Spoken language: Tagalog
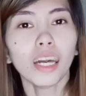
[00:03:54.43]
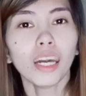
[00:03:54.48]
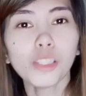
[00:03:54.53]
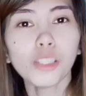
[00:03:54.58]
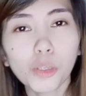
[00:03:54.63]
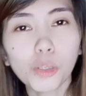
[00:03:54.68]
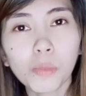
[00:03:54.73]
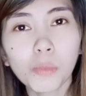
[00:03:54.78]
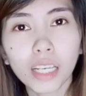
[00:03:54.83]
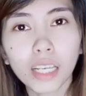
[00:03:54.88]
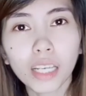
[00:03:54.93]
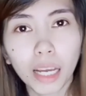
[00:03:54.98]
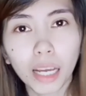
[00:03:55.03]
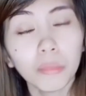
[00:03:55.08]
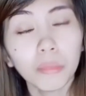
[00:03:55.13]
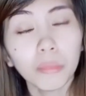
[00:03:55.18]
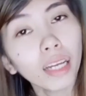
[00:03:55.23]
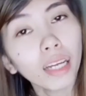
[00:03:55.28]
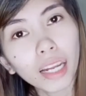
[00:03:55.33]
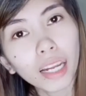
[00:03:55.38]
And
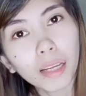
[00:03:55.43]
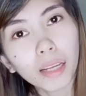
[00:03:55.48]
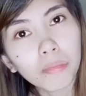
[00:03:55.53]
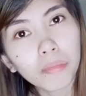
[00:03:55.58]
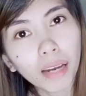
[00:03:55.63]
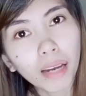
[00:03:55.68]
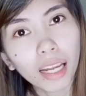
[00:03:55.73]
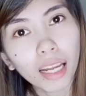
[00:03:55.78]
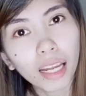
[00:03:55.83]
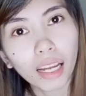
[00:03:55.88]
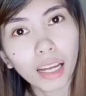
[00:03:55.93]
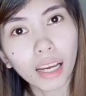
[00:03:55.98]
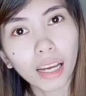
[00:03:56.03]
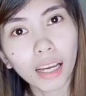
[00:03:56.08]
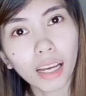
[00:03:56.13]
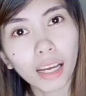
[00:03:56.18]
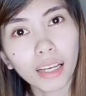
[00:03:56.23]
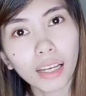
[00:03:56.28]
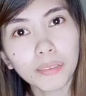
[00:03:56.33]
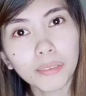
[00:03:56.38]
subscribe na rin
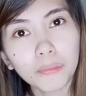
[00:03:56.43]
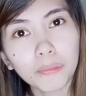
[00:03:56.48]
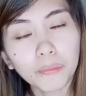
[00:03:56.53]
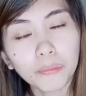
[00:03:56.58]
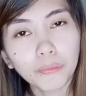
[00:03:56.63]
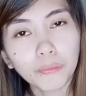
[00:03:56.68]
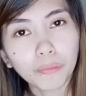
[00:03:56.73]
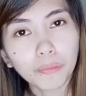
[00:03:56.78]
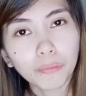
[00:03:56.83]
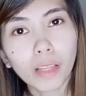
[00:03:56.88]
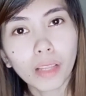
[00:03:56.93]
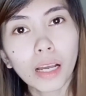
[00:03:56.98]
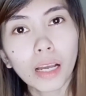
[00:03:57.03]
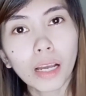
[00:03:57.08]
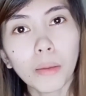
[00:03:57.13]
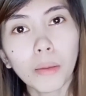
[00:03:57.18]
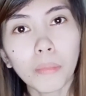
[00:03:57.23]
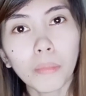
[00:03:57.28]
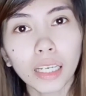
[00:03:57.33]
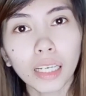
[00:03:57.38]
para
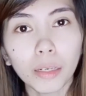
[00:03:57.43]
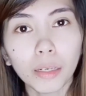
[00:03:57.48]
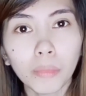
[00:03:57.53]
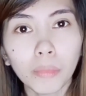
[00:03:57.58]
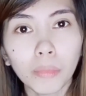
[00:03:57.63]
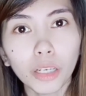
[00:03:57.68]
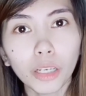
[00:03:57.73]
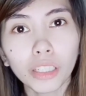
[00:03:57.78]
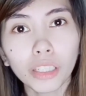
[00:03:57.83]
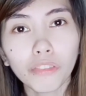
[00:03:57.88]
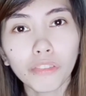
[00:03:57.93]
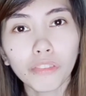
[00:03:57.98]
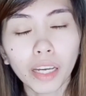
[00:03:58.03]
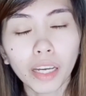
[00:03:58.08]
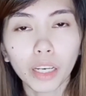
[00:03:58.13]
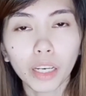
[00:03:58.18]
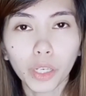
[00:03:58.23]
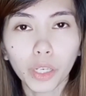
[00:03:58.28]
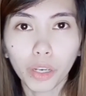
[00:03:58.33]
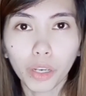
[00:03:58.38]

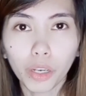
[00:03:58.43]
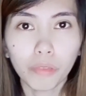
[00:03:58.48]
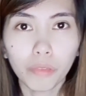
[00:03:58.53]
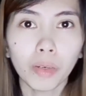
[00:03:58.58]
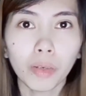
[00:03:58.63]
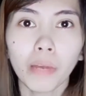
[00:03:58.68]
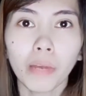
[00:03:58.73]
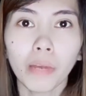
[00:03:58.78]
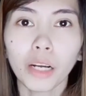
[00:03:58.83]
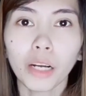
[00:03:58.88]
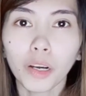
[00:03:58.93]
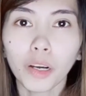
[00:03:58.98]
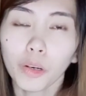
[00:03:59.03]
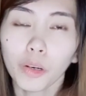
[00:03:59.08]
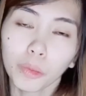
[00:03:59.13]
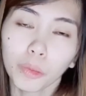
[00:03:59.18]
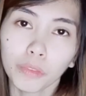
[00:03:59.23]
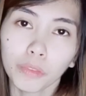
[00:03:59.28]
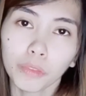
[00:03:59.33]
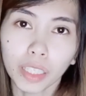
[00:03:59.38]
ma-notify kayo if may bago
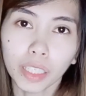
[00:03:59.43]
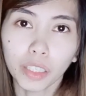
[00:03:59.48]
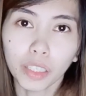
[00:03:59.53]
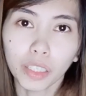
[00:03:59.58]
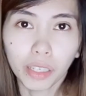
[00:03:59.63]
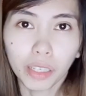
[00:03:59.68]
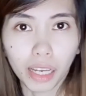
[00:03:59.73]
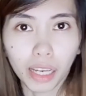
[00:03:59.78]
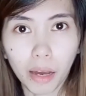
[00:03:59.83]
akong video na